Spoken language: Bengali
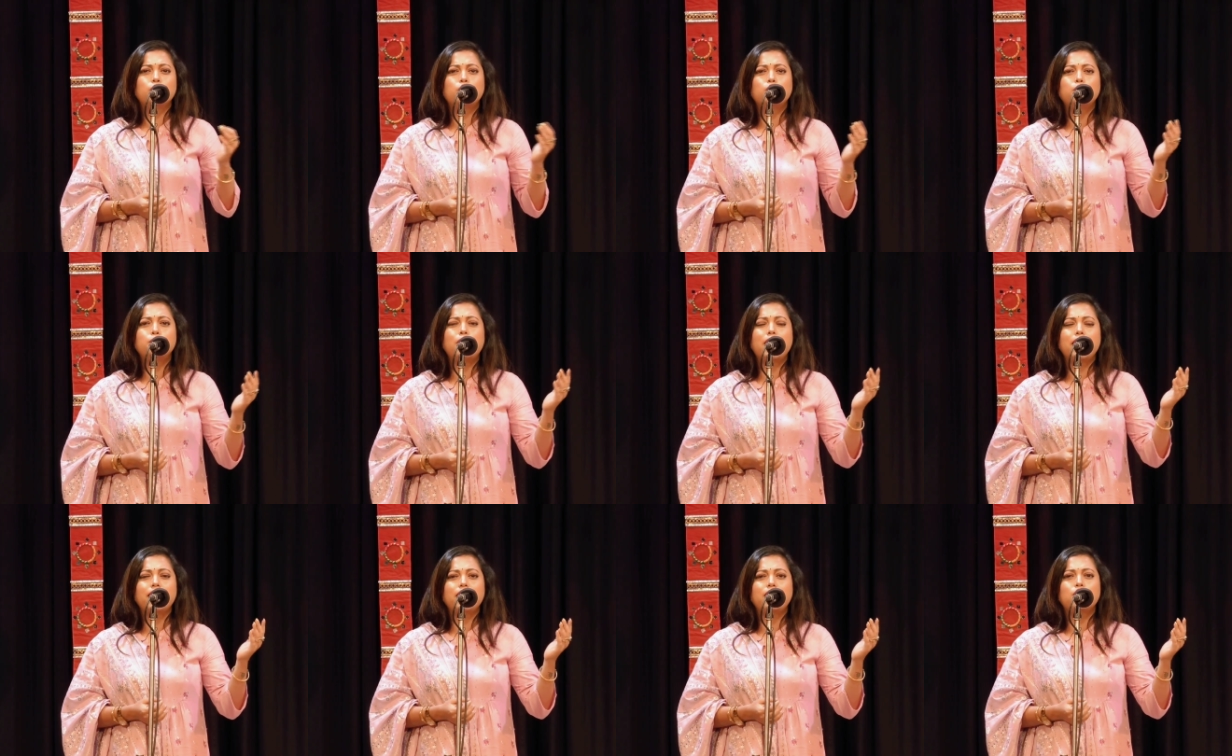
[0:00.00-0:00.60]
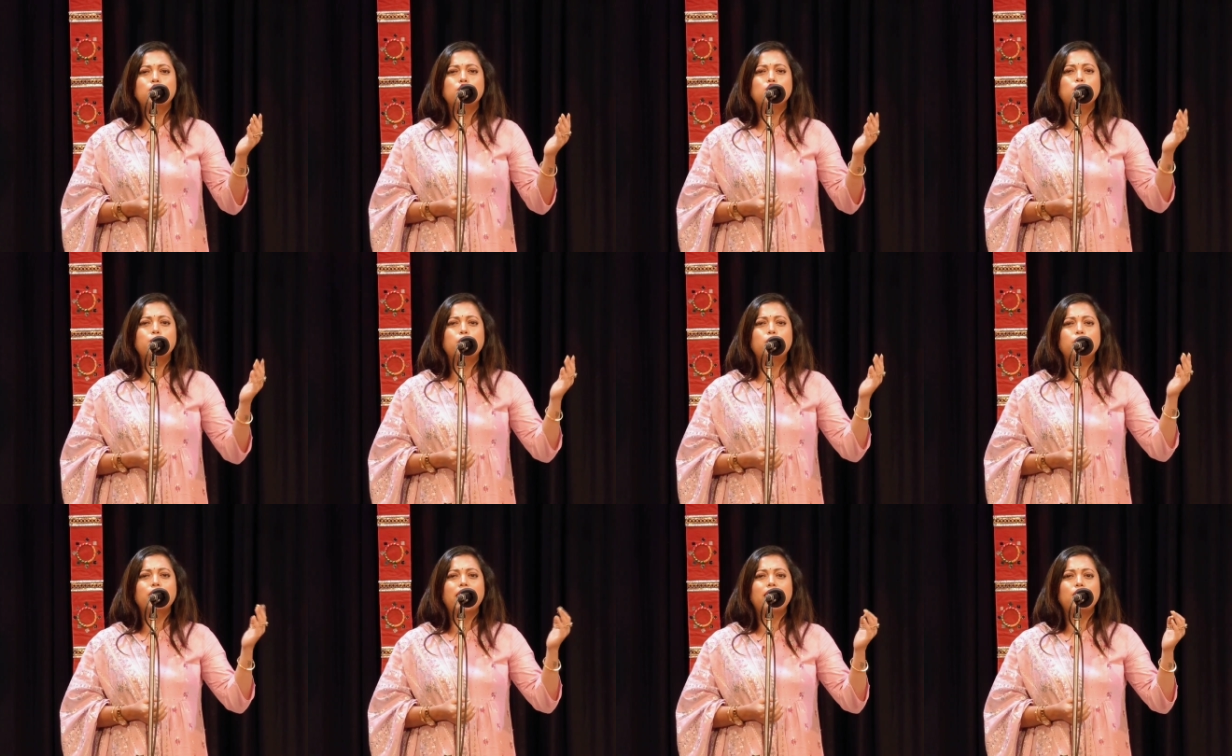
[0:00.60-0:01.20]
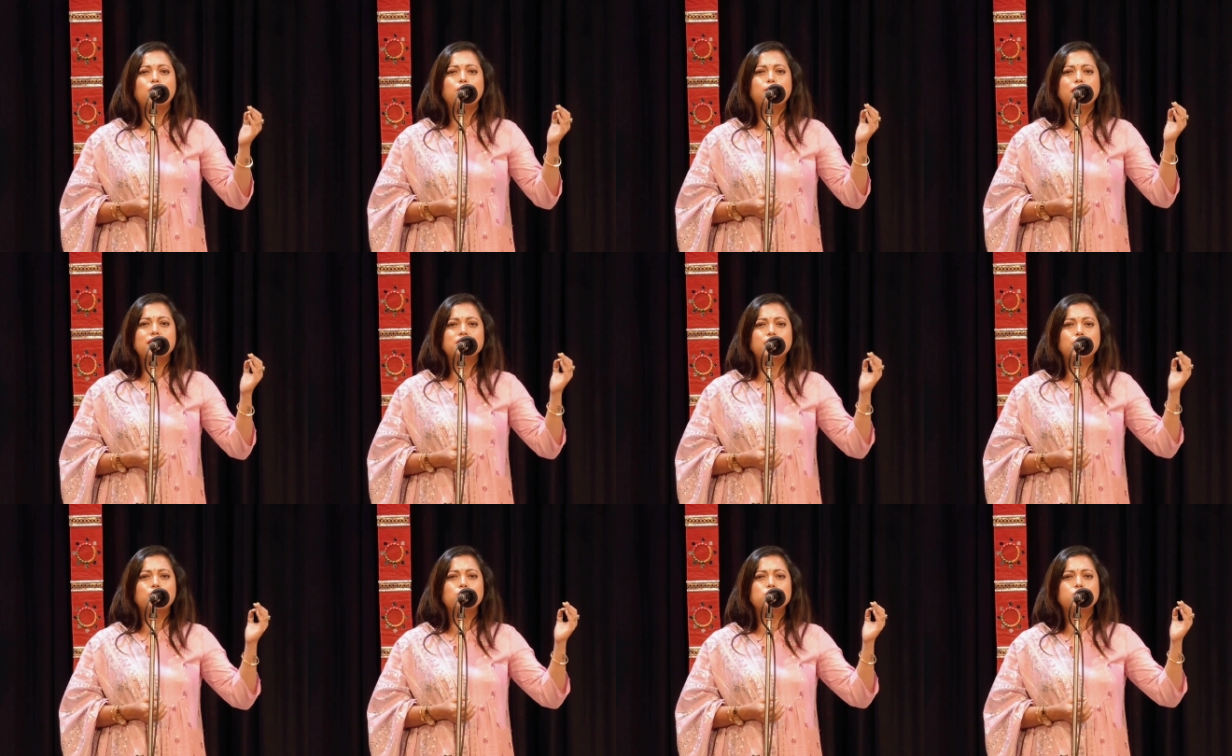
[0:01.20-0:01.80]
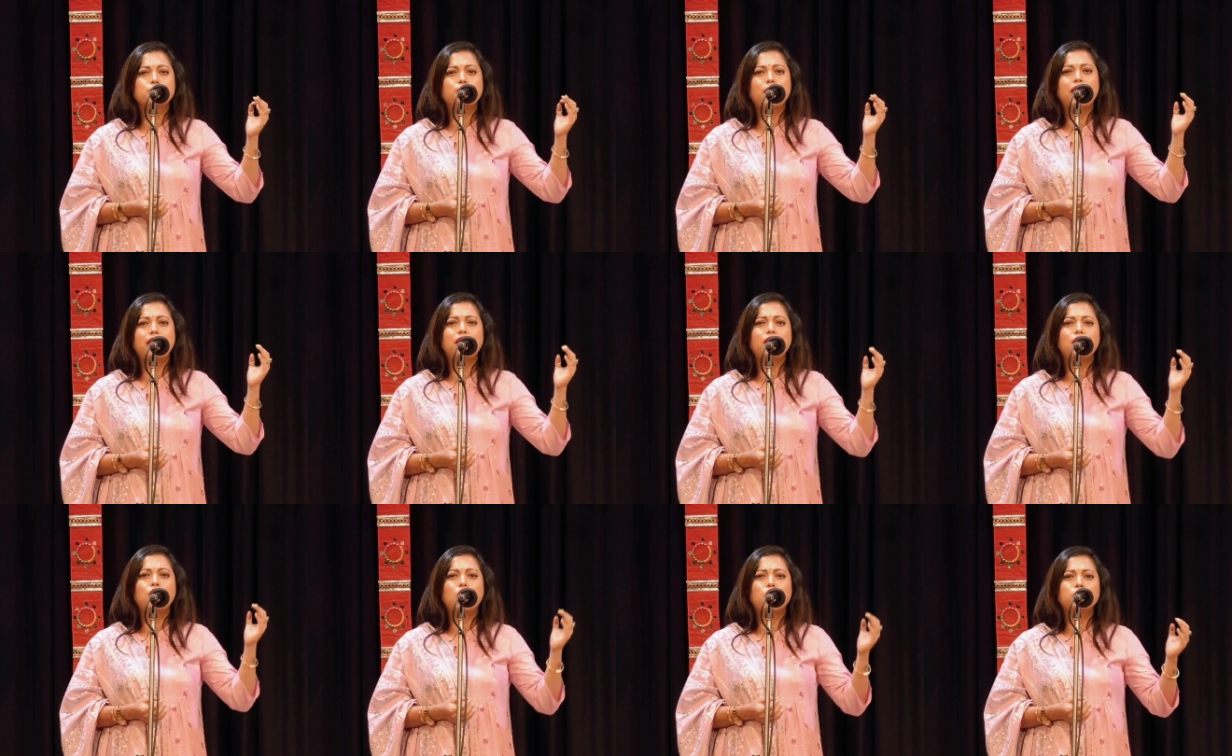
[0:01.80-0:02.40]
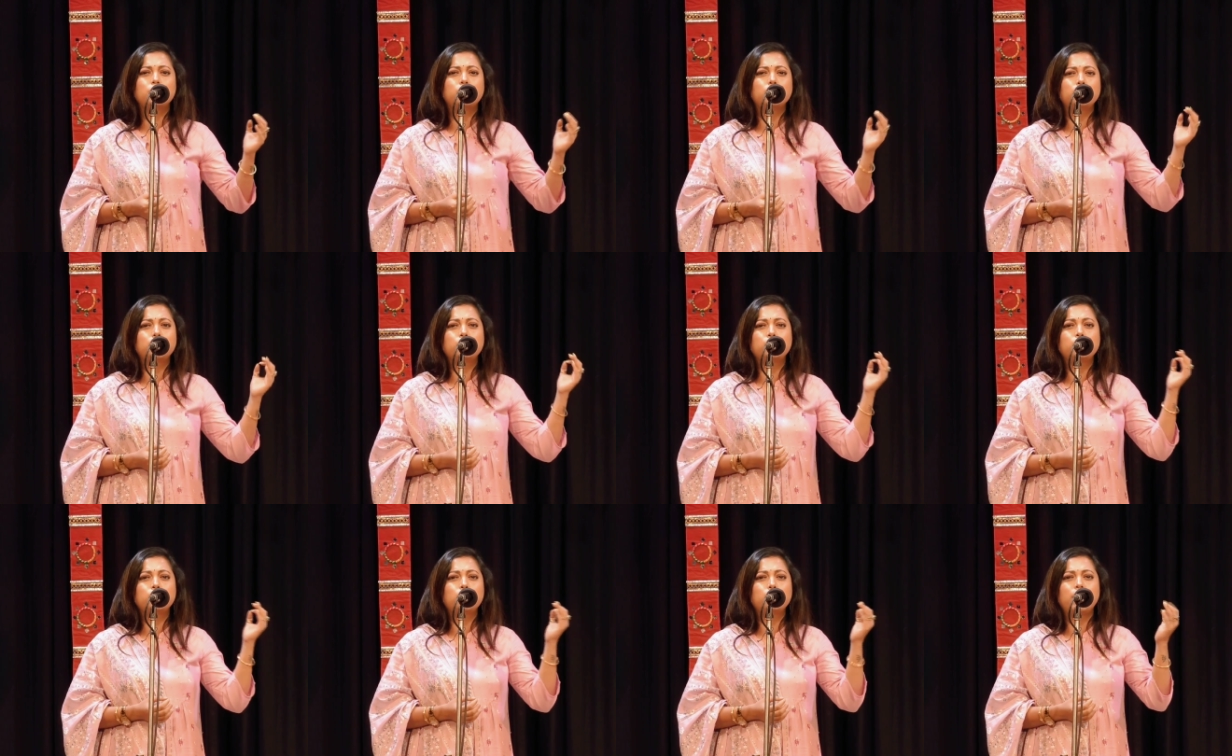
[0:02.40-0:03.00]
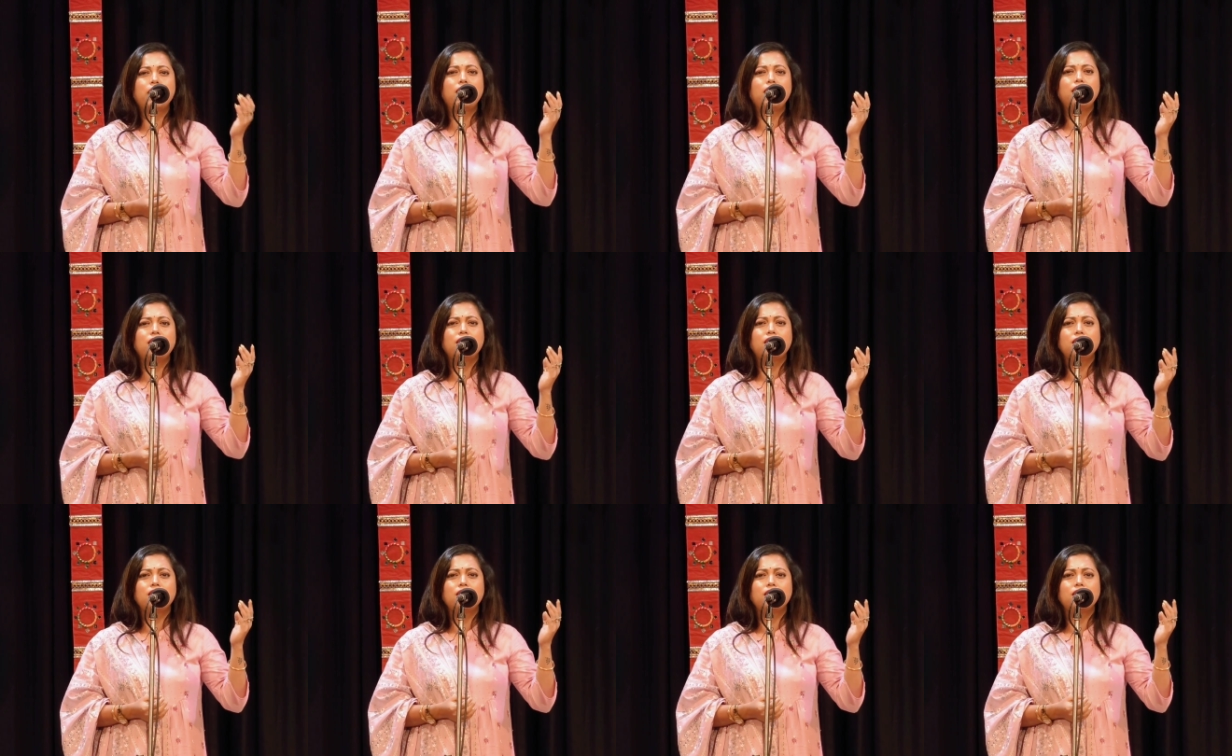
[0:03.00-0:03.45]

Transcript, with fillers: দু পায়ের নুপুরে বেজে উঠবে রণদুন্দুভি